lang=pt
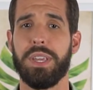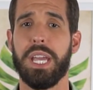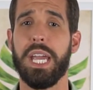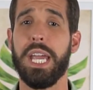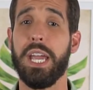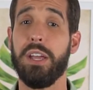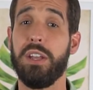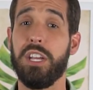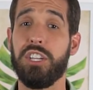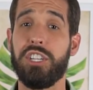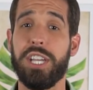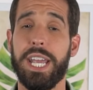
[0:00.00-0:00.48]
Eu
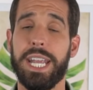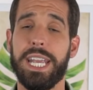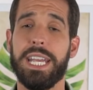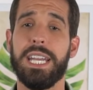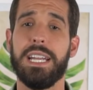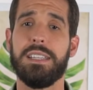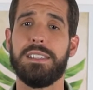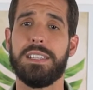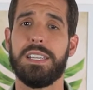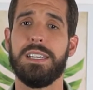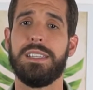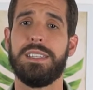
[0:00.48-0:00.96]
deixei aqui na
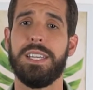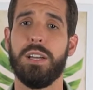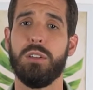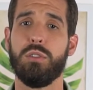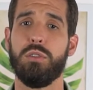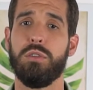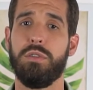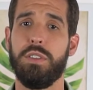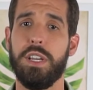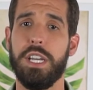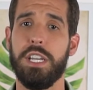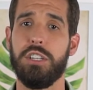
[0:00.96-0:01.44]
descrição do
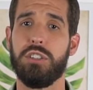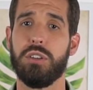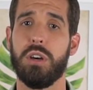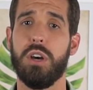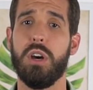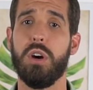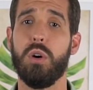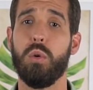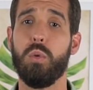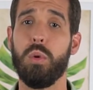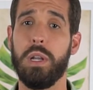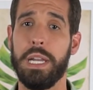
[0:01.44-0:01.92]
vídeo
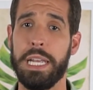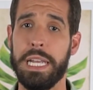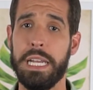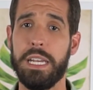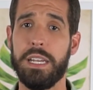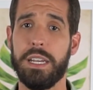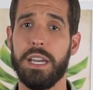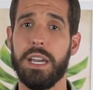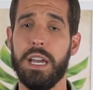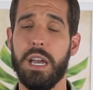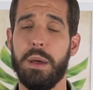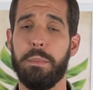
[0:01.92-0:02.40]
um
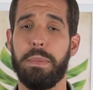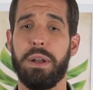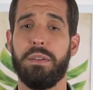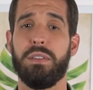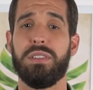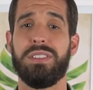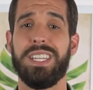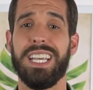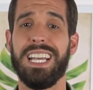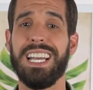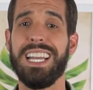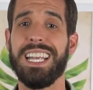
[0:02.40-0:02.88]
link para
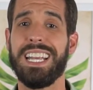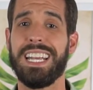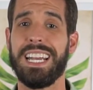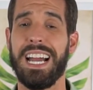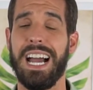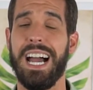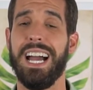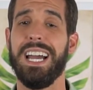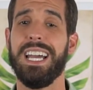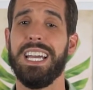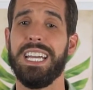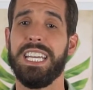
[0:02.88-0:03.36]
você
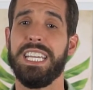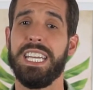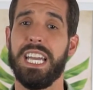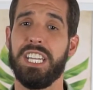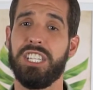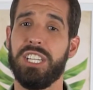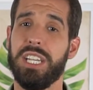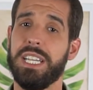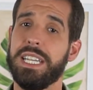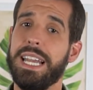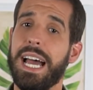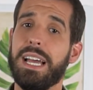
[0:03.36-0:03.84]
clicar e
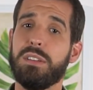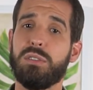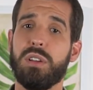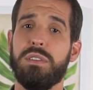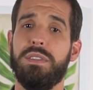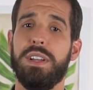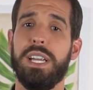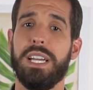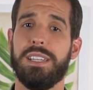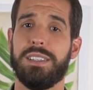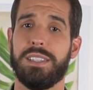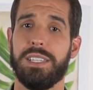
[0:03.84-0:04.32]
agendar a sua
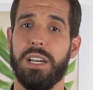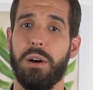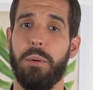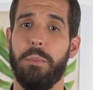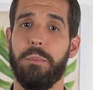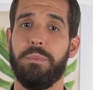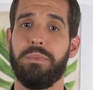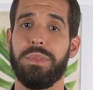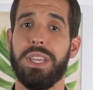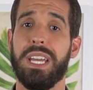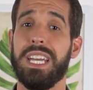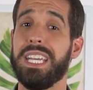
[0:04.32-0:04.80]
avaliação,
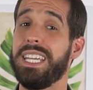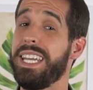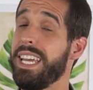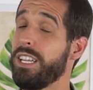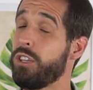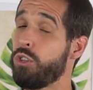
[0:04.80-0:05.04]
que é